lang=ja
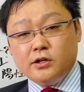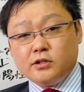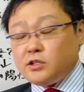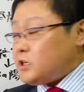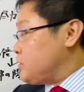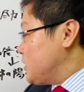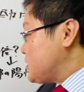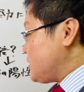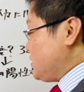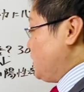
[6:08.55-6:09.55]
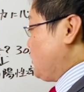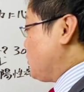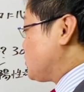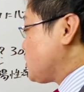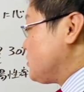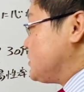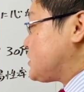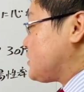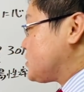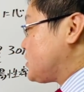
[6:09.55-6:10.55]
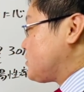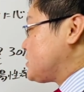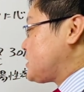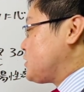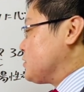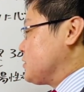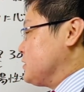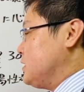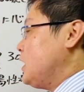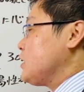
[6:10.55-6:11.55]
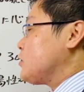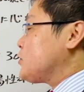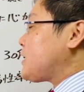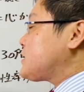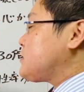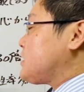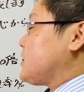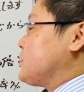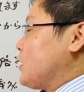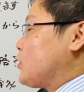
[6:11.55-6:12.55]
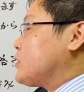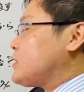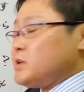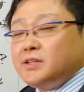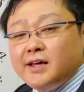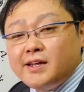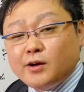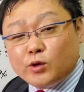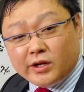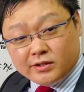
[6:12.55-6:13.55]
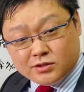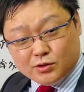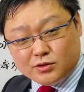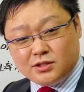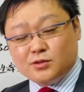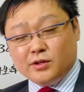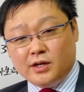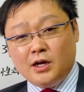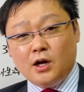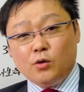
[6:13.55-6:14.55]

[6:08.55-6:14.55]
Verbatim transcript: いきなりまさにね、これちょっと短くしてくださいよってね、この方の中ではこれはね、定年後なんですよ、きっとね。